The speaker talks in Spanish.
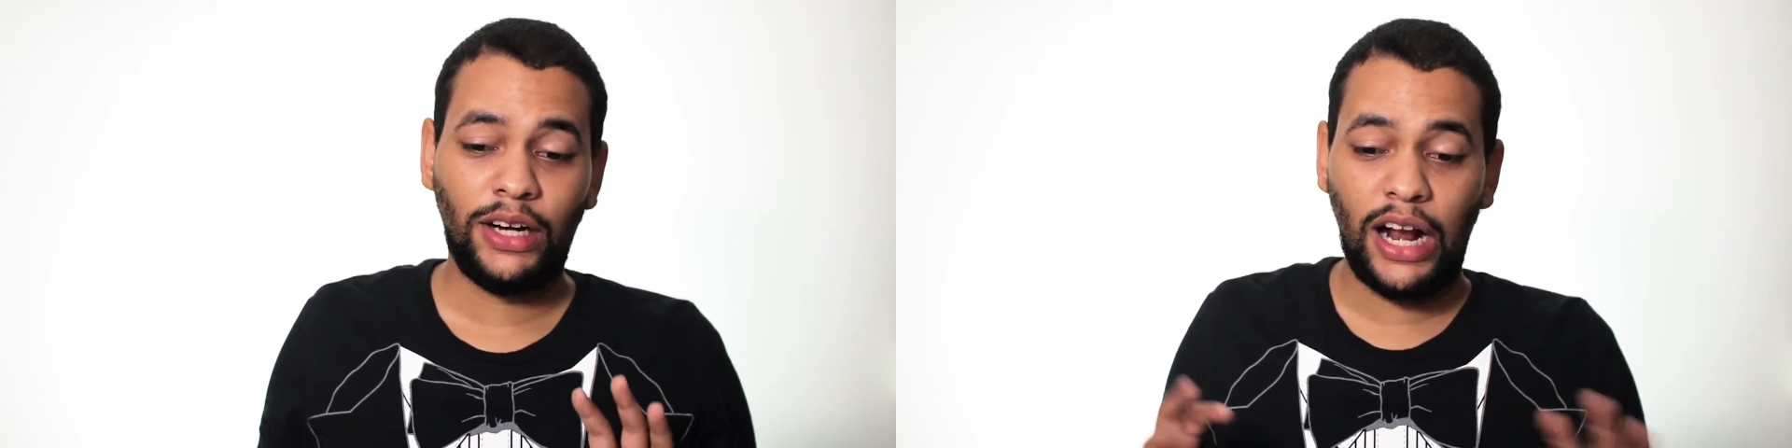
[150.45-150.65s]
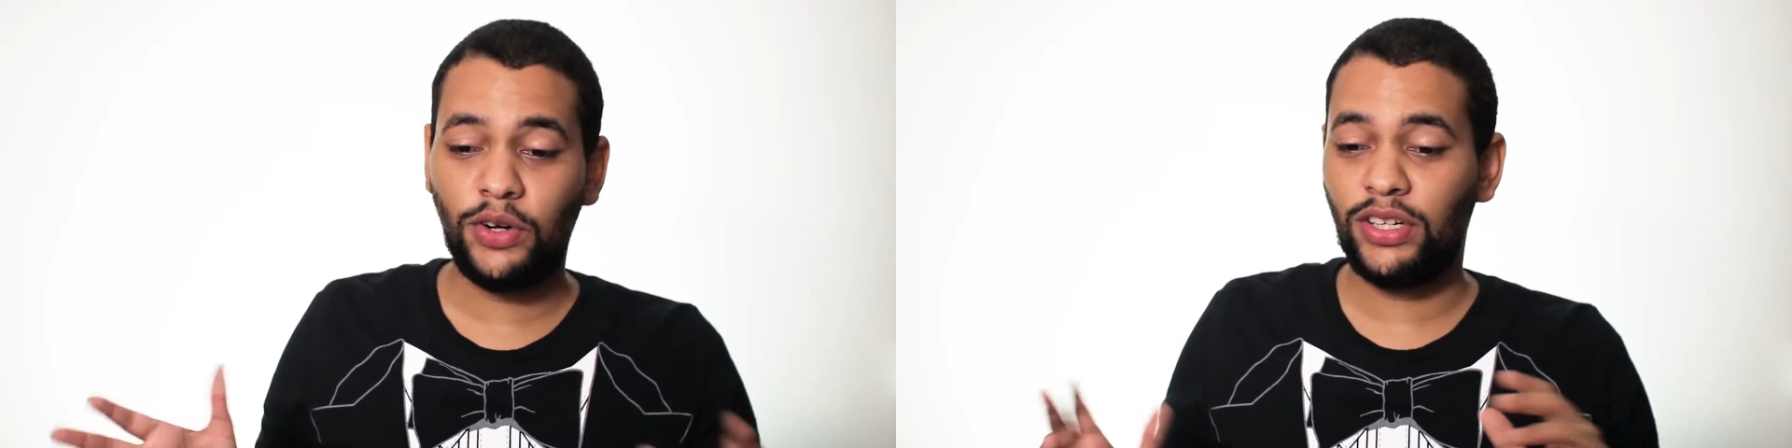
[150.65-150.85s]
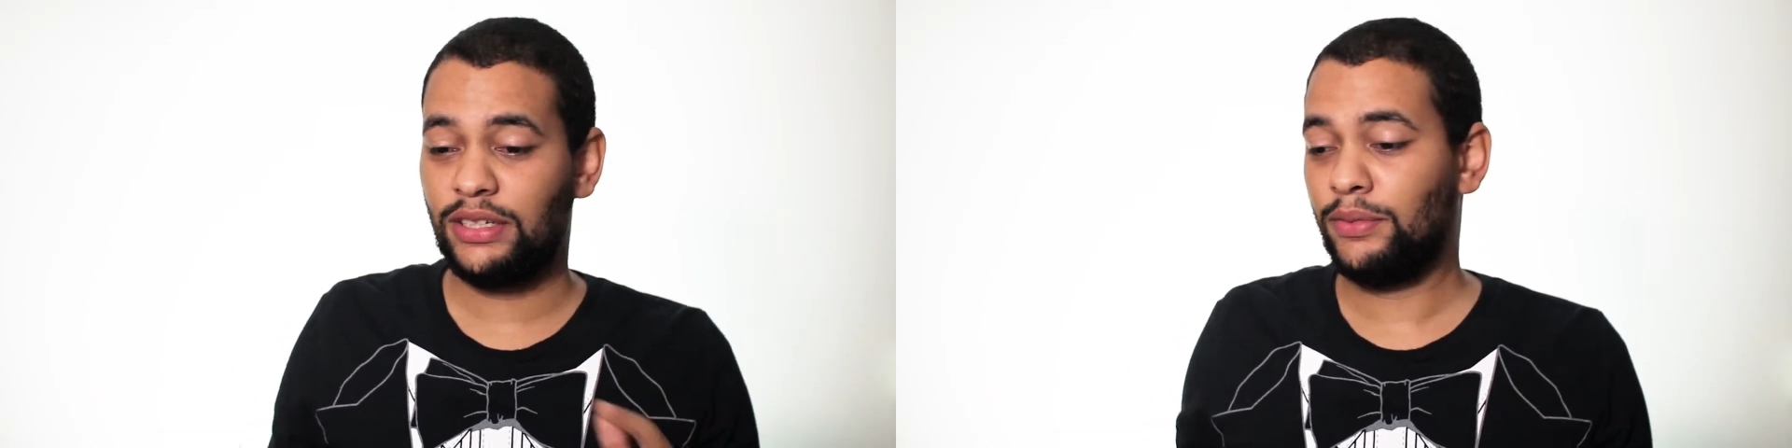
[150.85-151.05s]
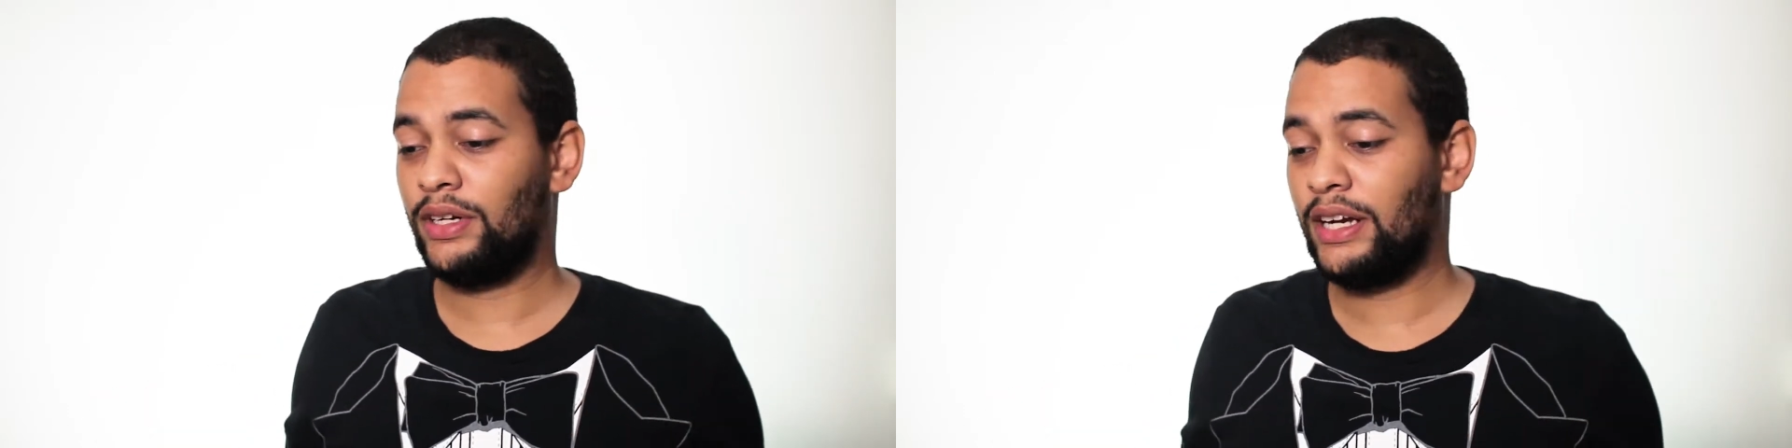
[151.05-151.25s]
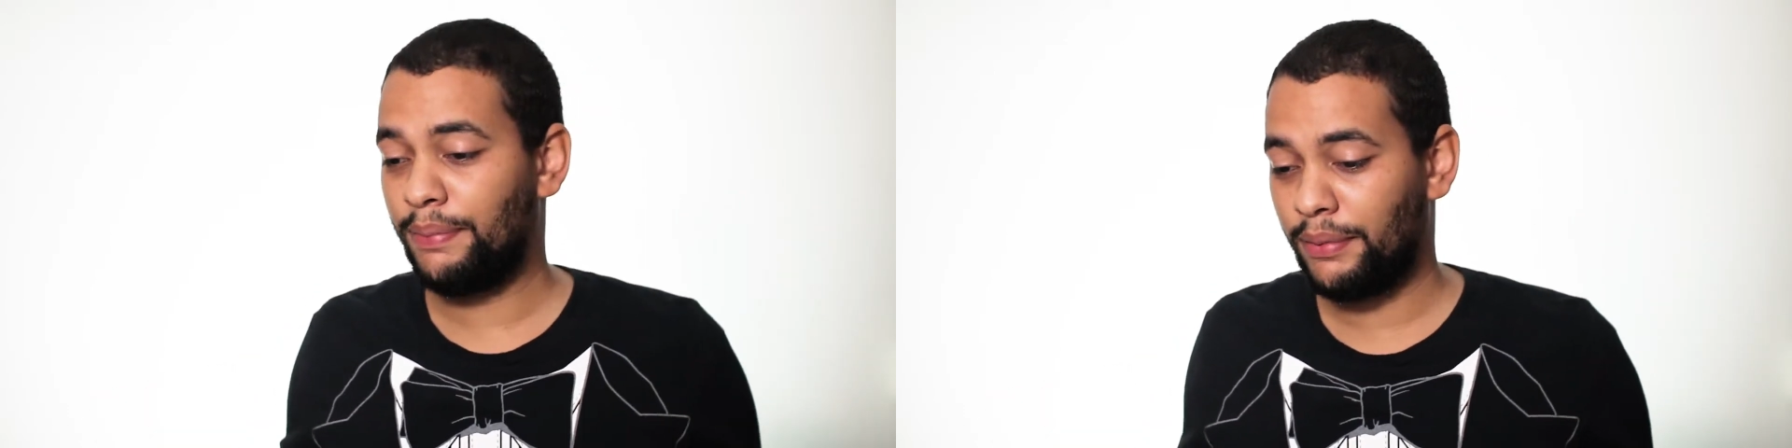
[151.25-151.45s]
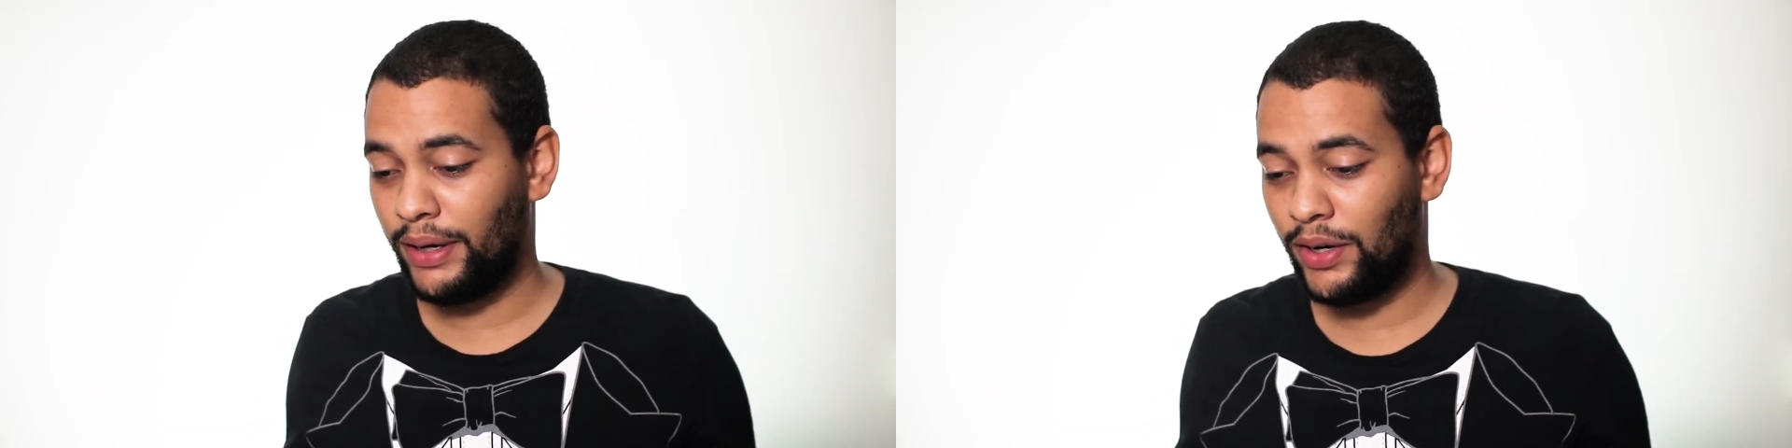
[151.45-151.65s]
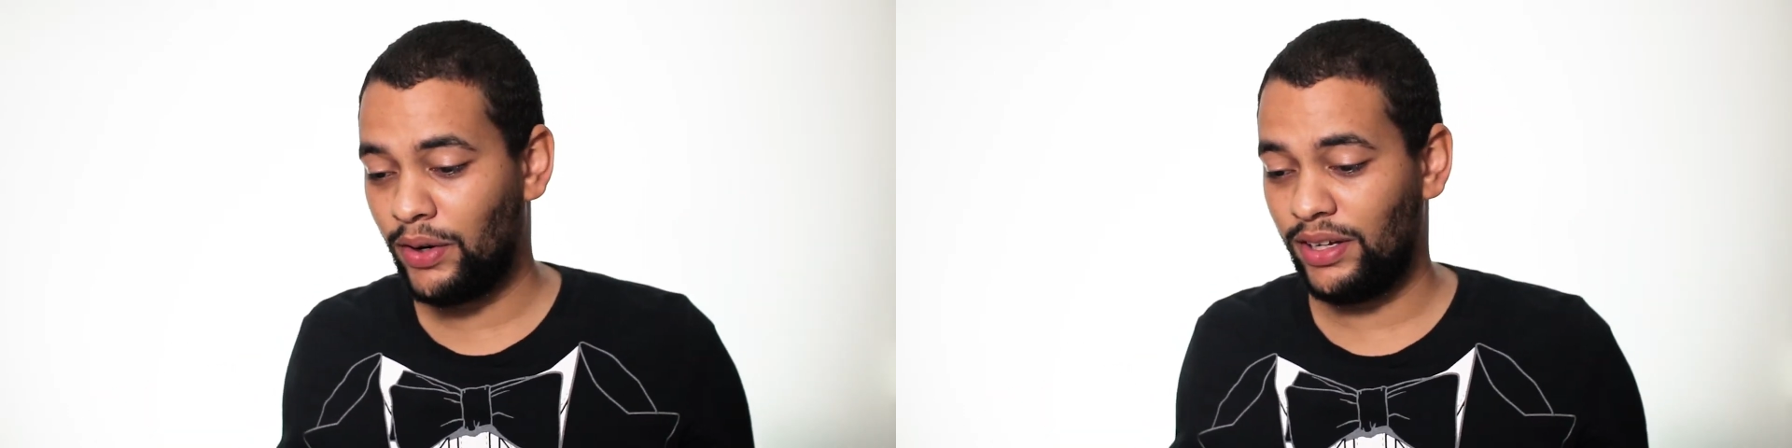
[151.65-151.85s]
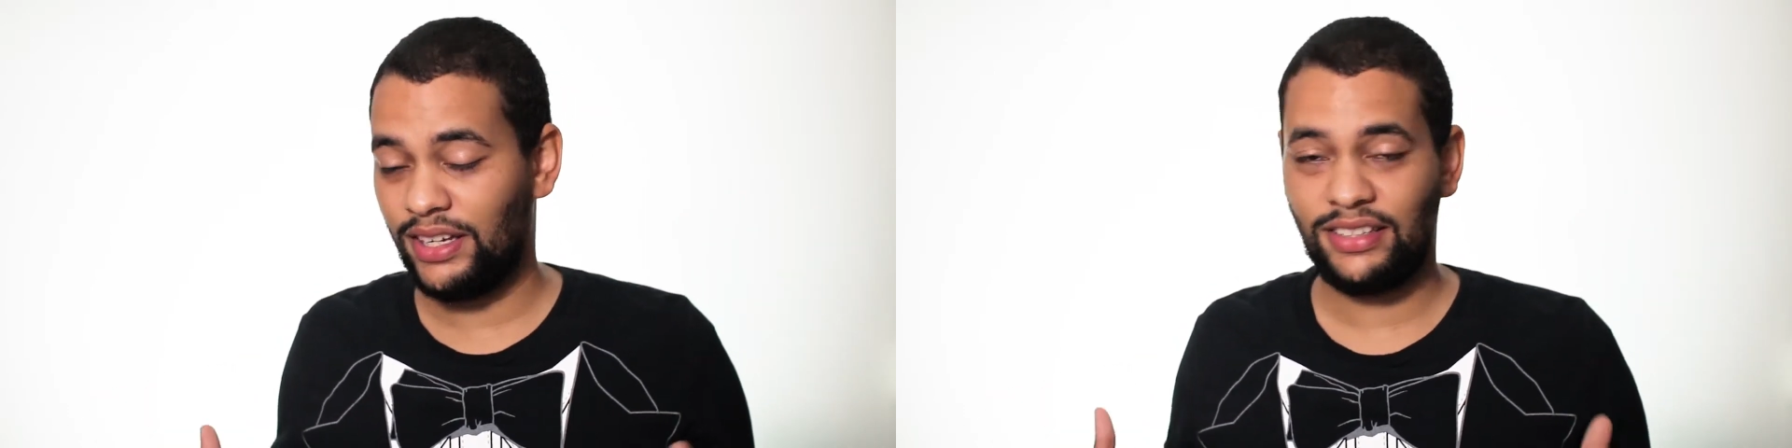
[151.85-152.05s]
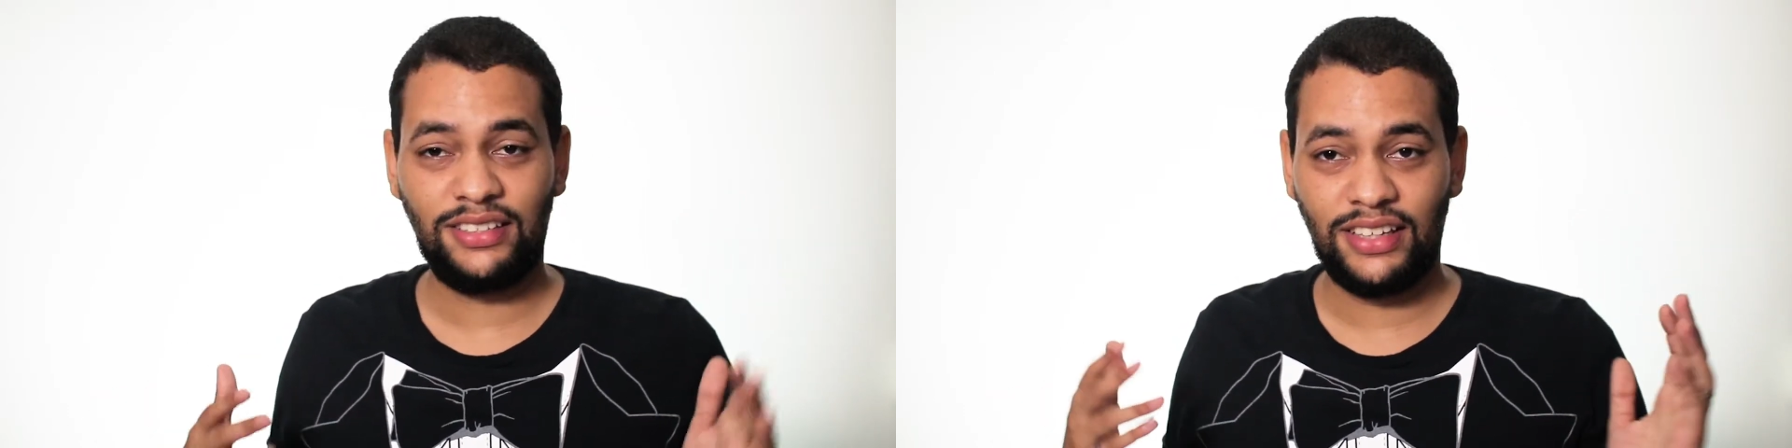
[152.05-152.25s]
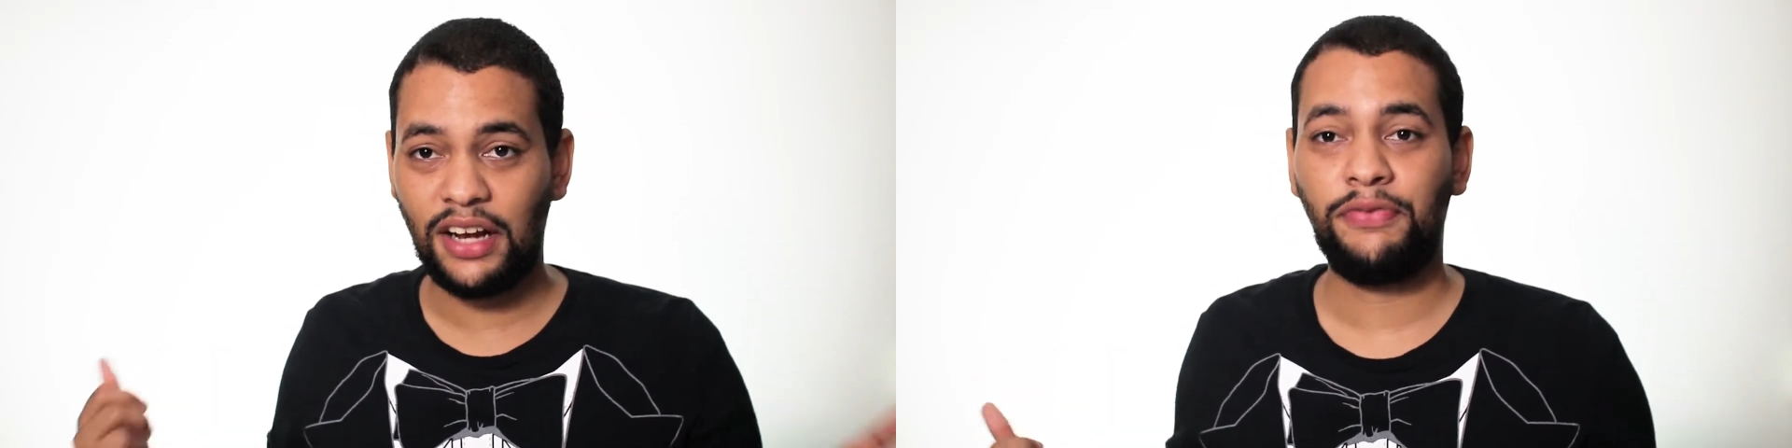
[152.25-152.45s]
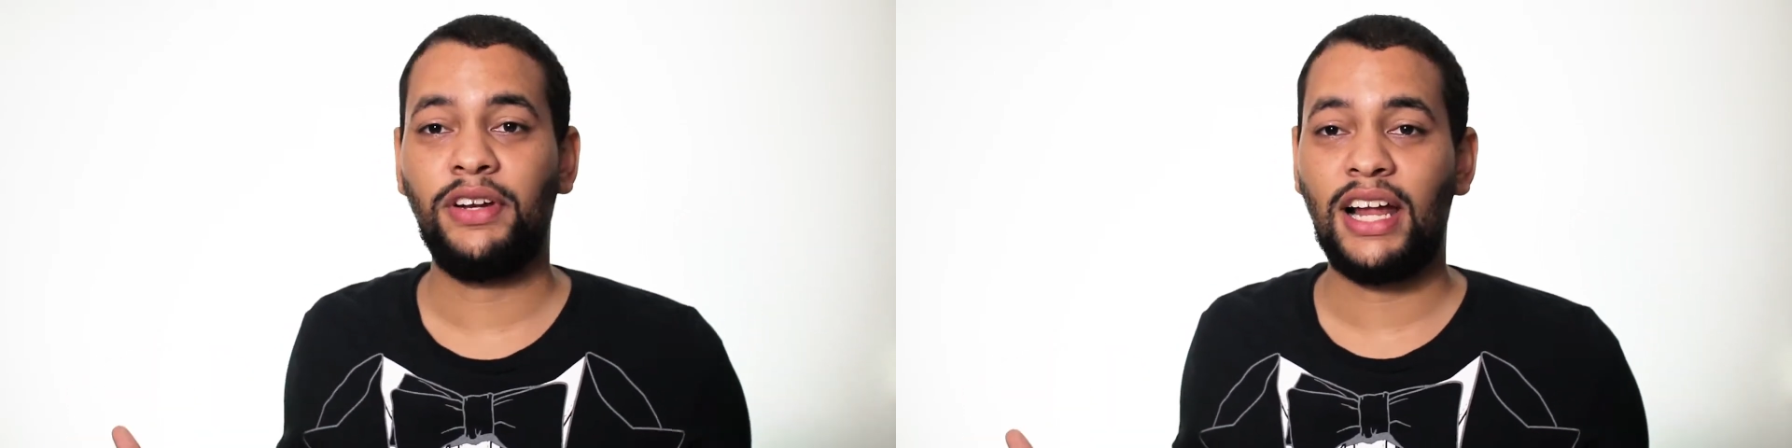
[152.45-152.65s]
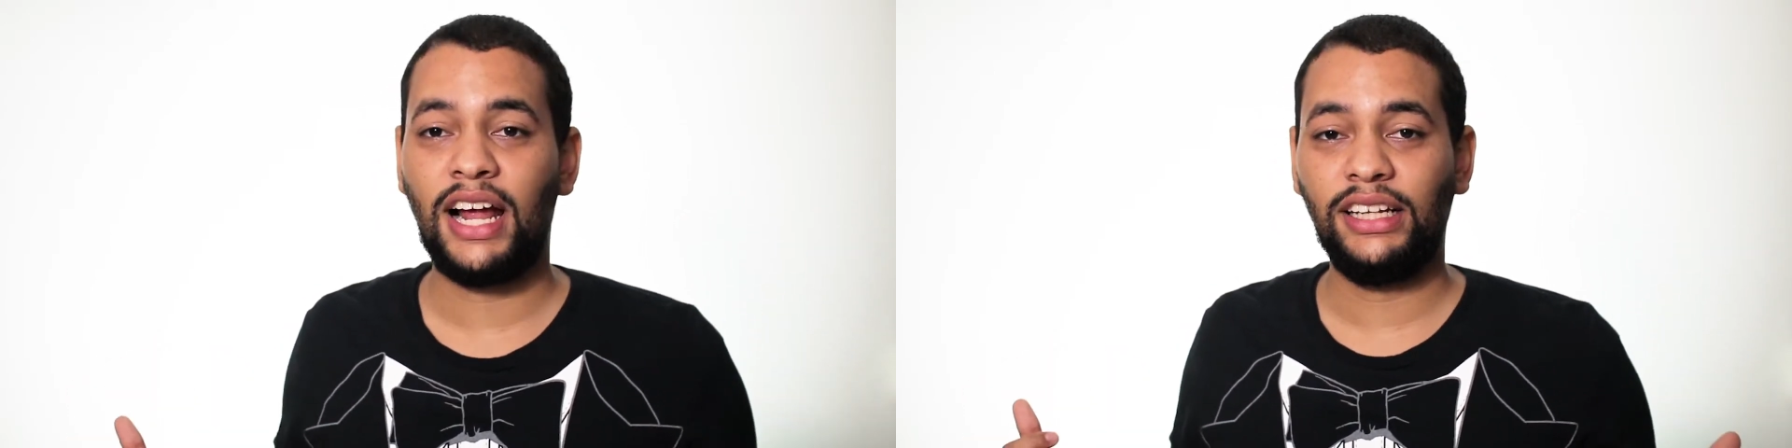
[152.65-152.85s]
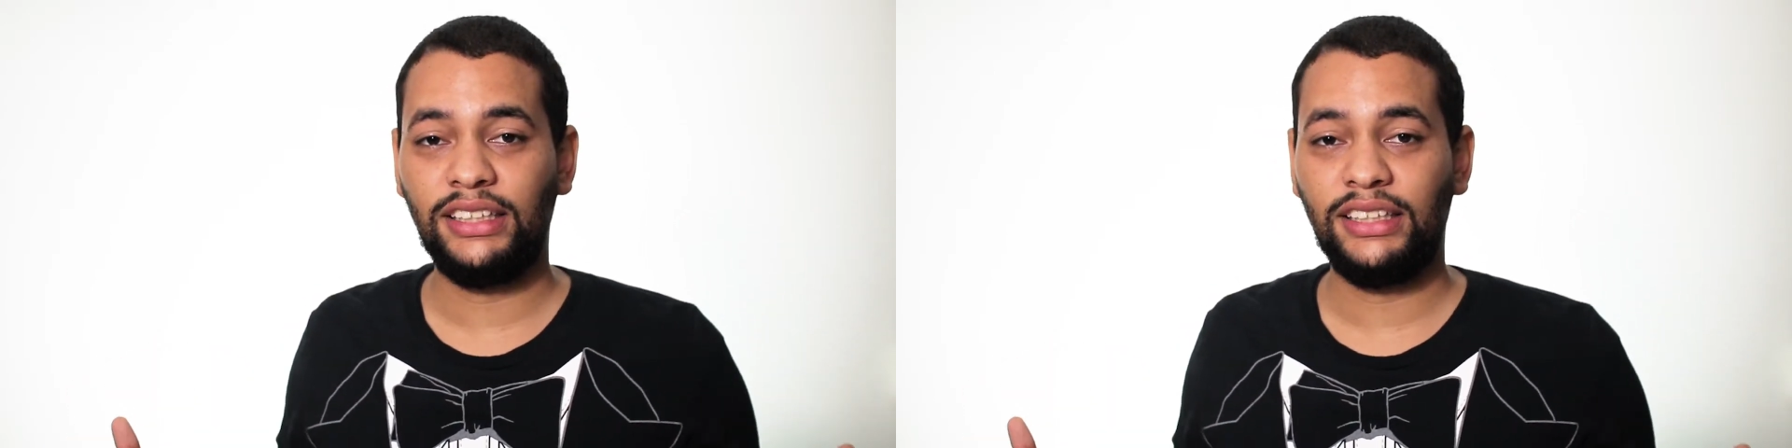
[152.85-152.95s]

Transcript: alguno se morirá primero y ese será el final